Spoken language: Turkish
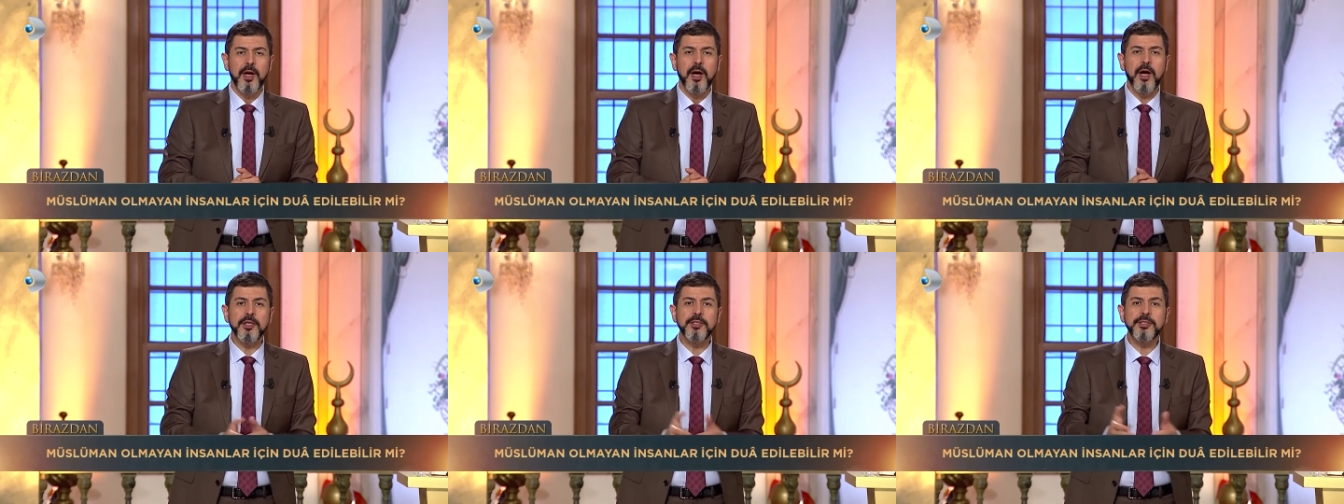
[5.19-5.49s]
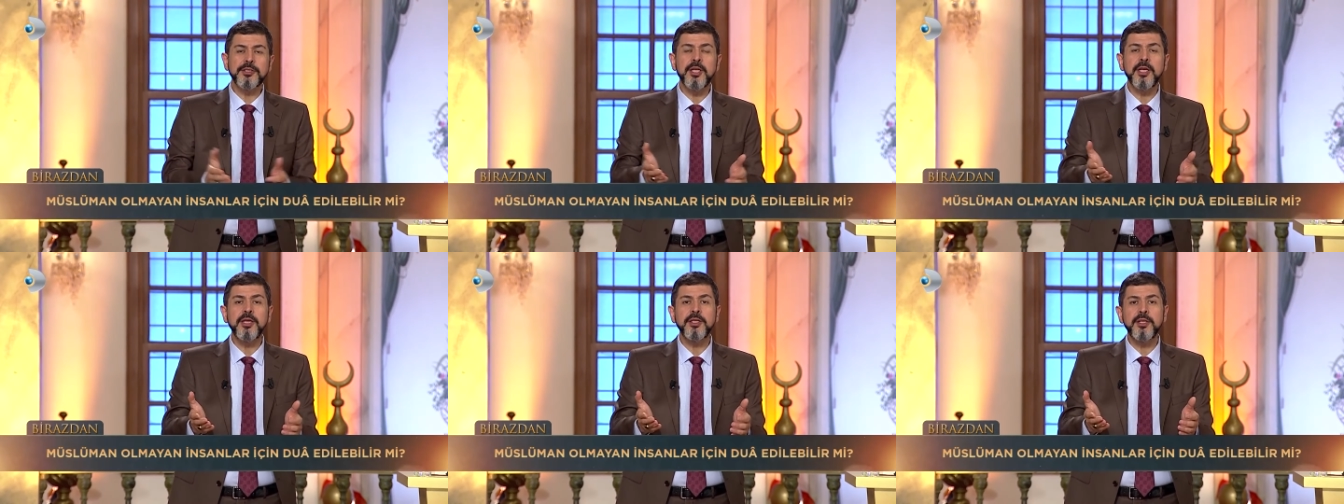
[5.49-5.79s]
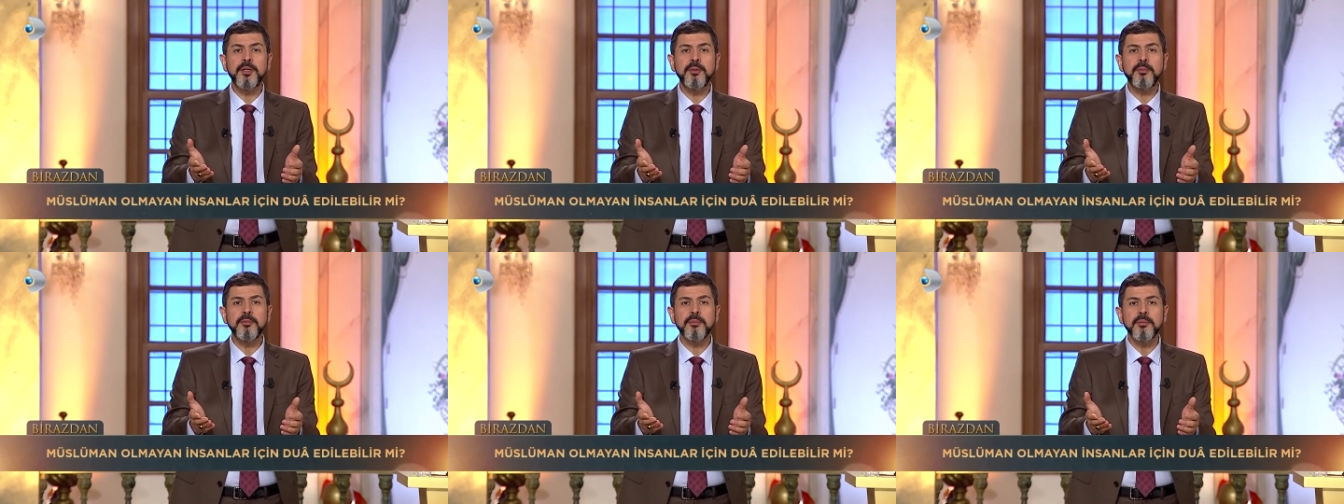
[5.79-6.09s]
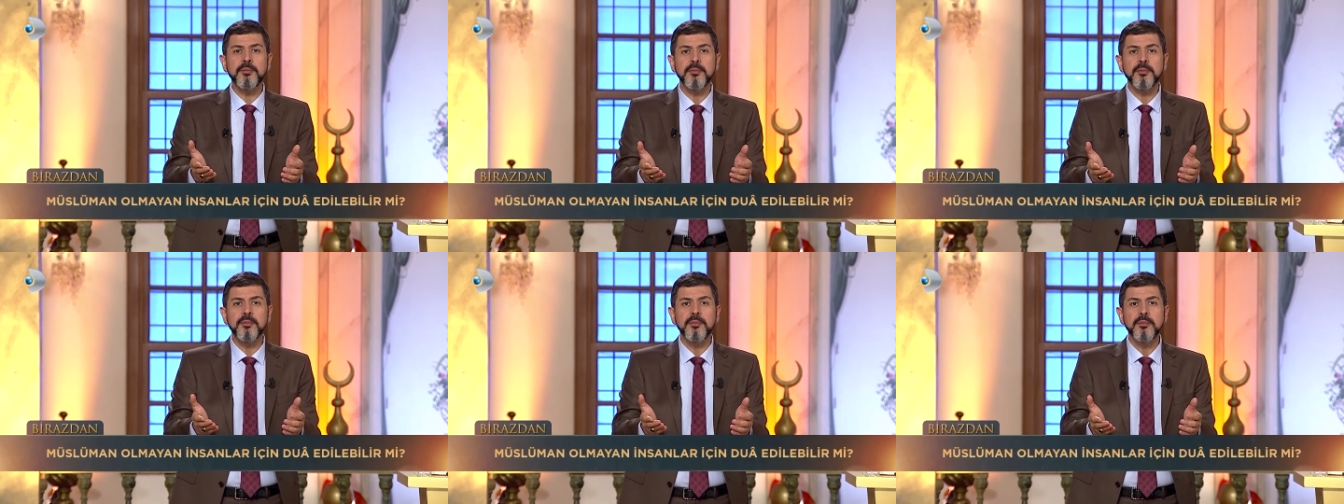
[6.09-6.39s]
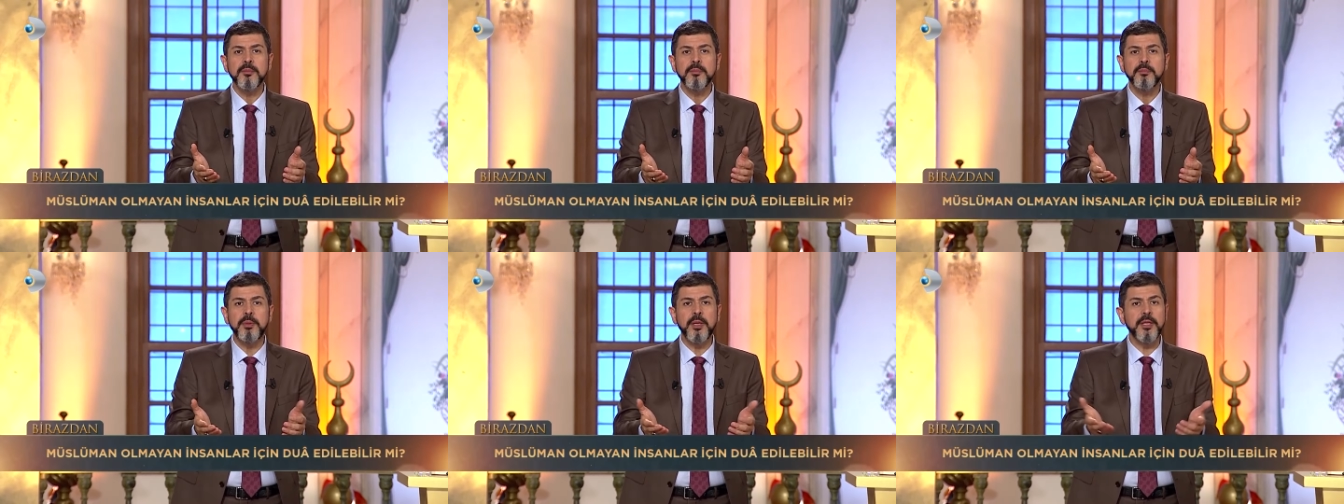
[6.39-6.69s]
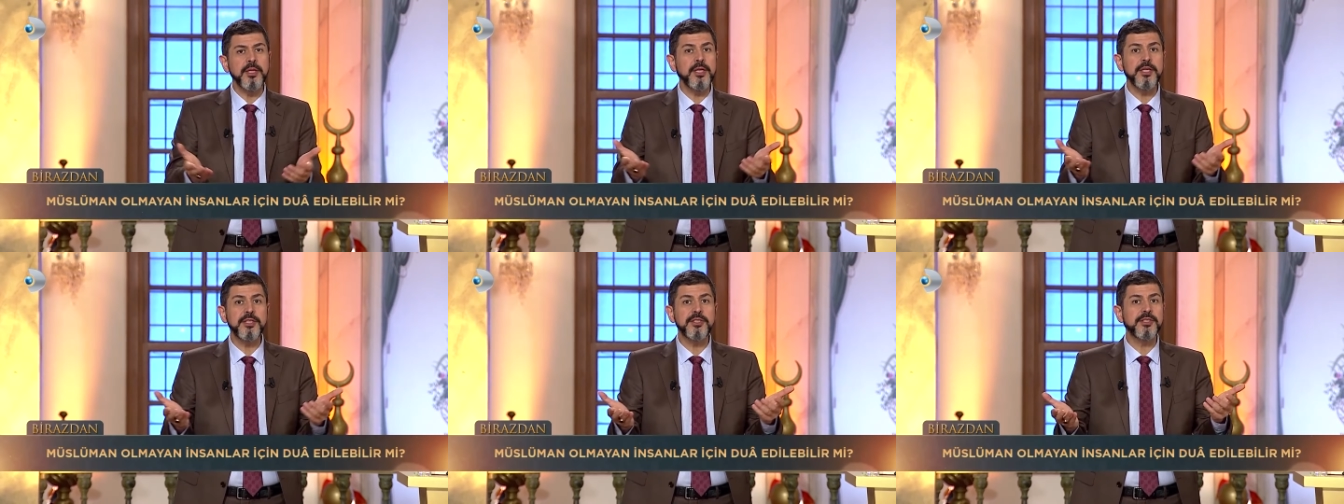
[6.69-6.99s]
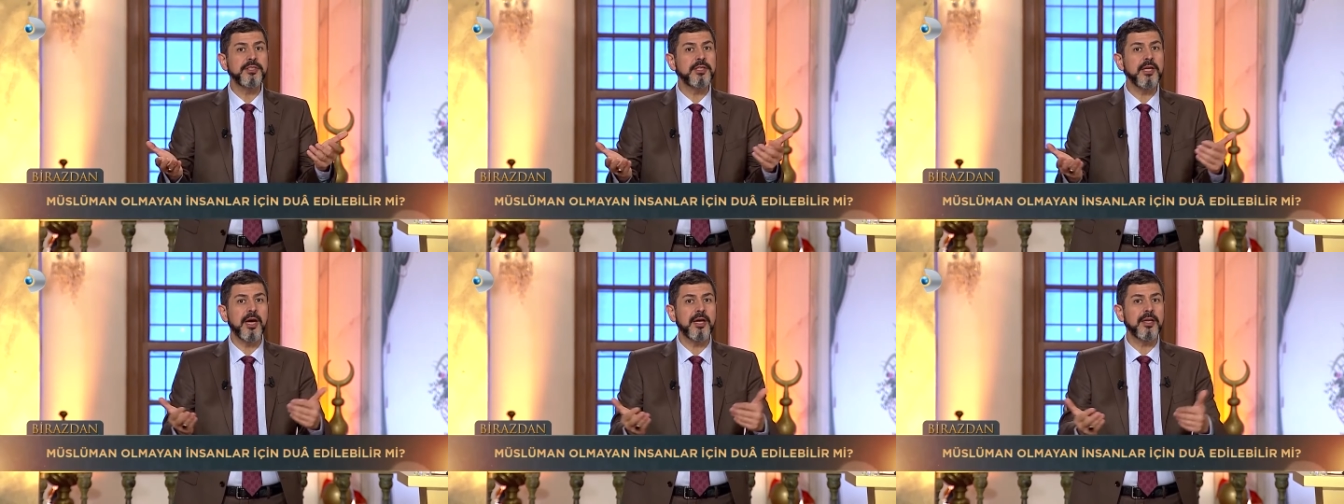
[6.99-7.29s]
Hastaydım, beni hiç
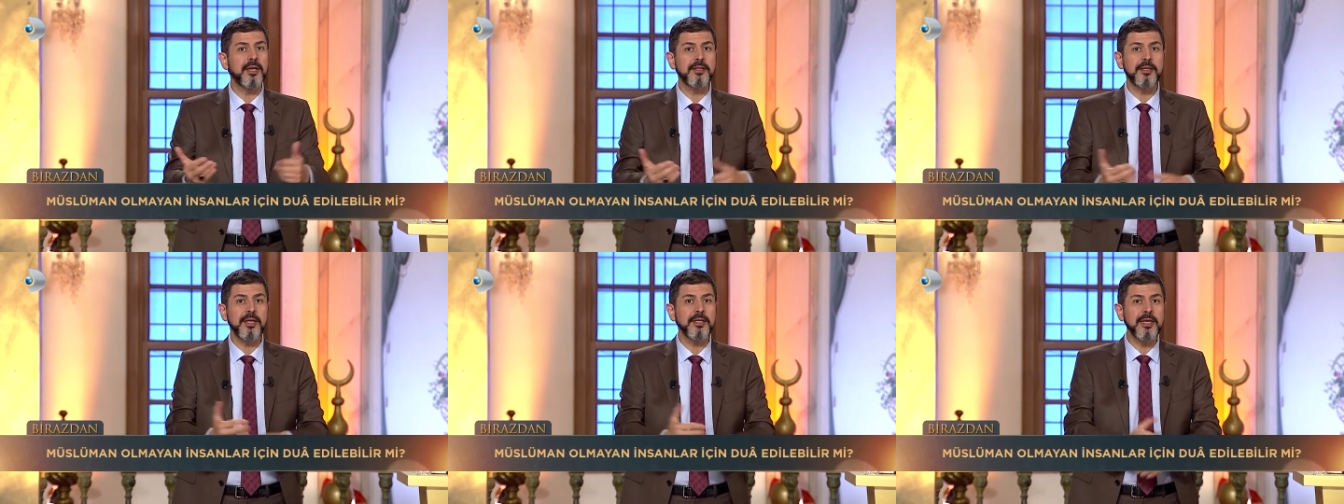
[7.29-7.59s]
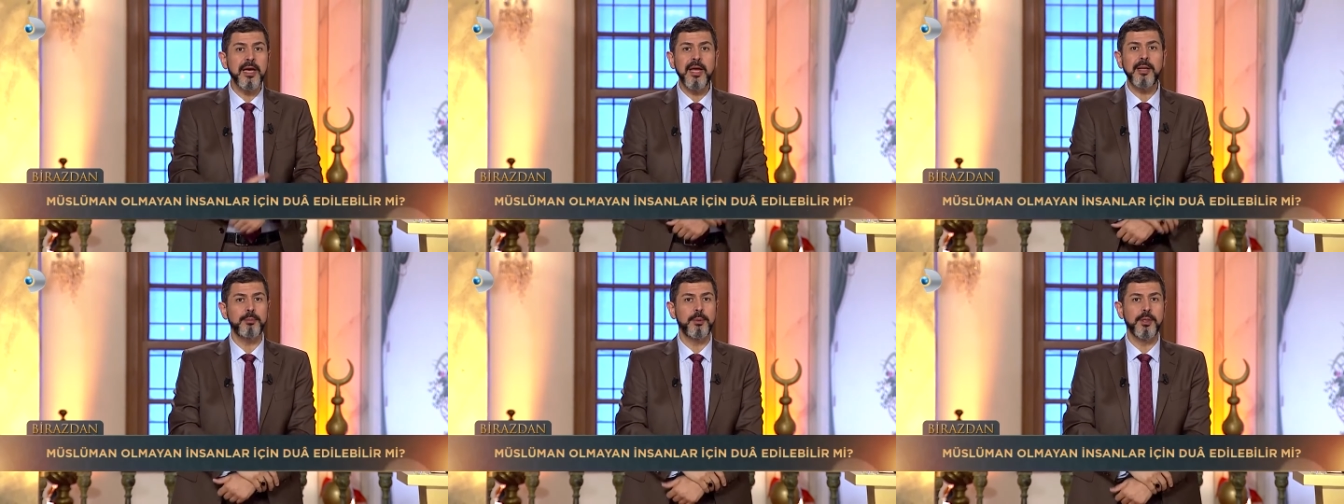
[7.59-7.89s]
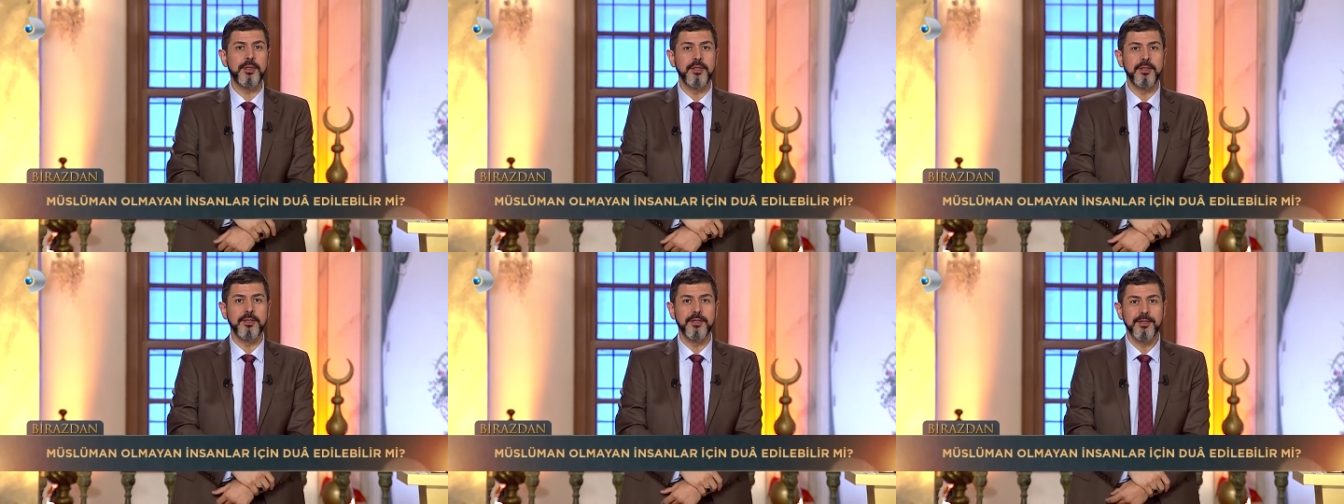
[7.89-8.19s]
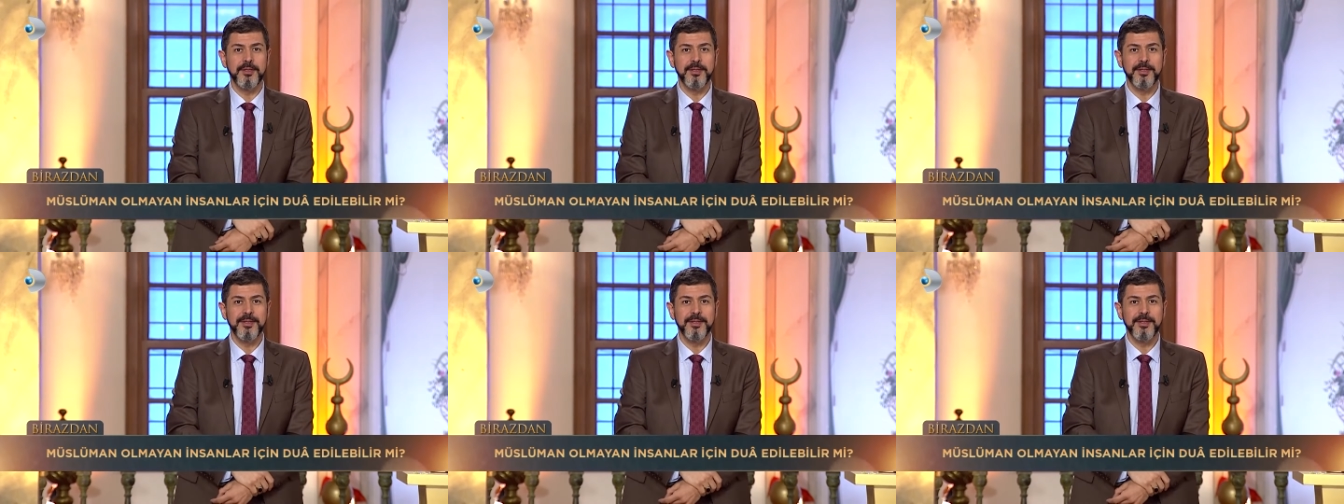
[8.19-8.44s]
ziyarete gelmedin.